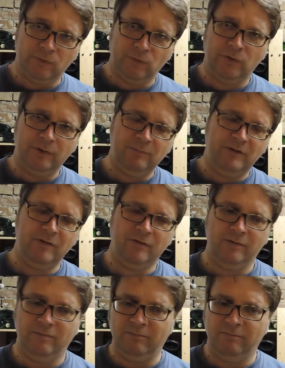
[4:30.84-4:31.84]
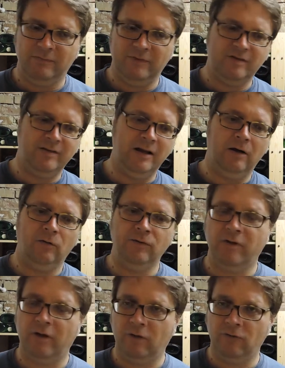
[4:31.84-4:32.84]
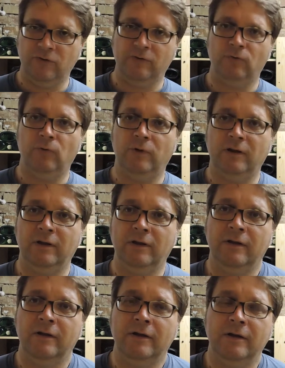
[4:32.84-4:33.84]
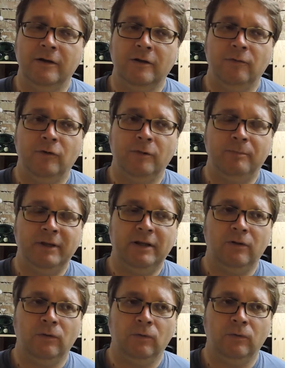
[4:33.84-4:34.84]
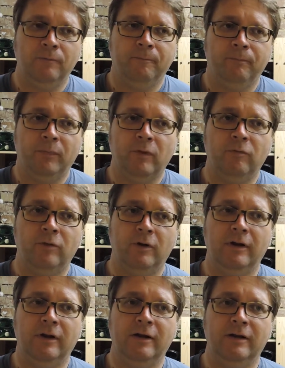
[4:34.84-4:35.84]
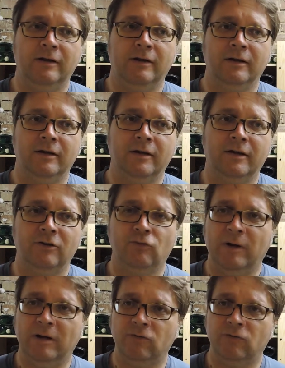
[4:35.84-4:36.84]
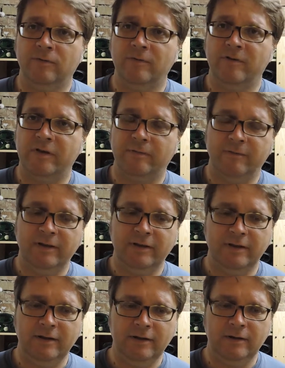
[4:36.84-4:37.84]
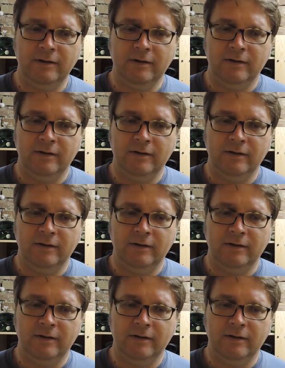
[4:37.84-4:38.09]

Also es gibt diesen, diesen Austausch, ist für die, für die Bildung von äh, Geschmacksstoffen sehr wichtig.